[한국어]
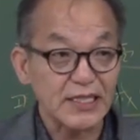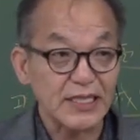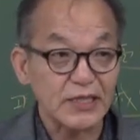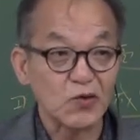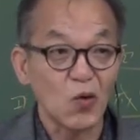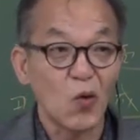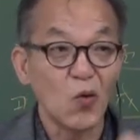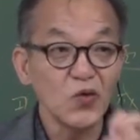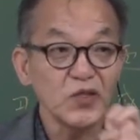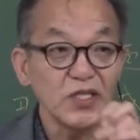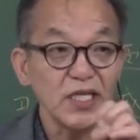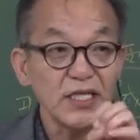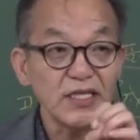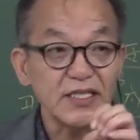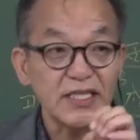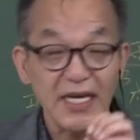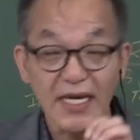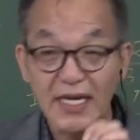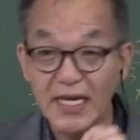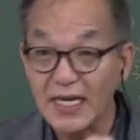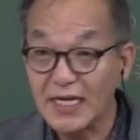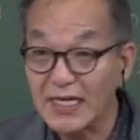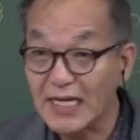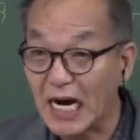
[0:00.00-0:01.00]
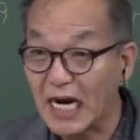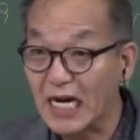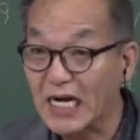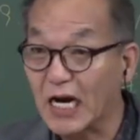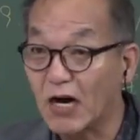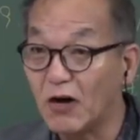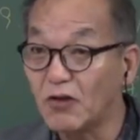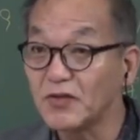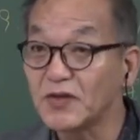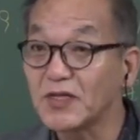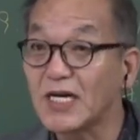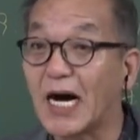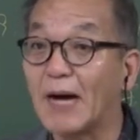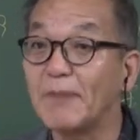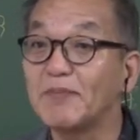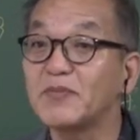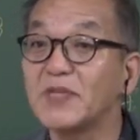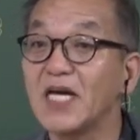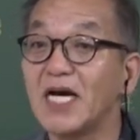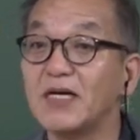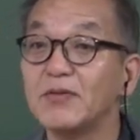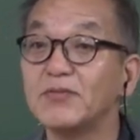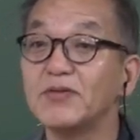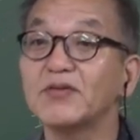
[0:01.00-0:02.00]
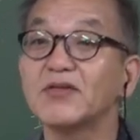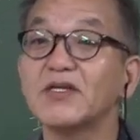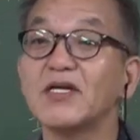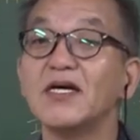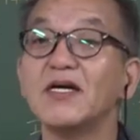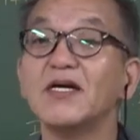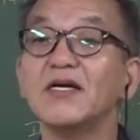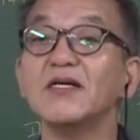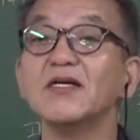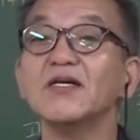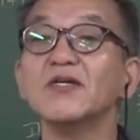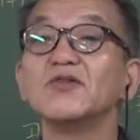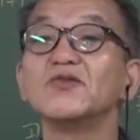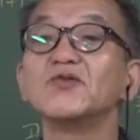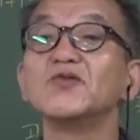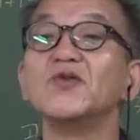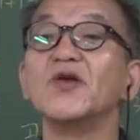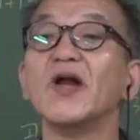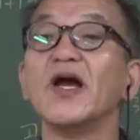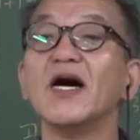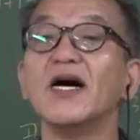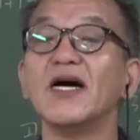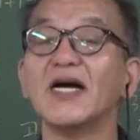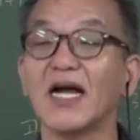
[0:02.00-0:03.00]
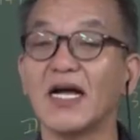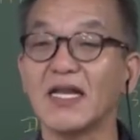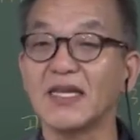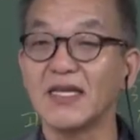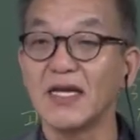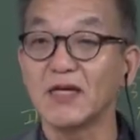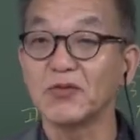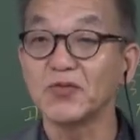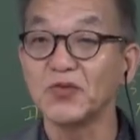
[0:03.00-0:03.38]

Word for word: 동기에 제일 가까운 갑자부터 순행을 한다.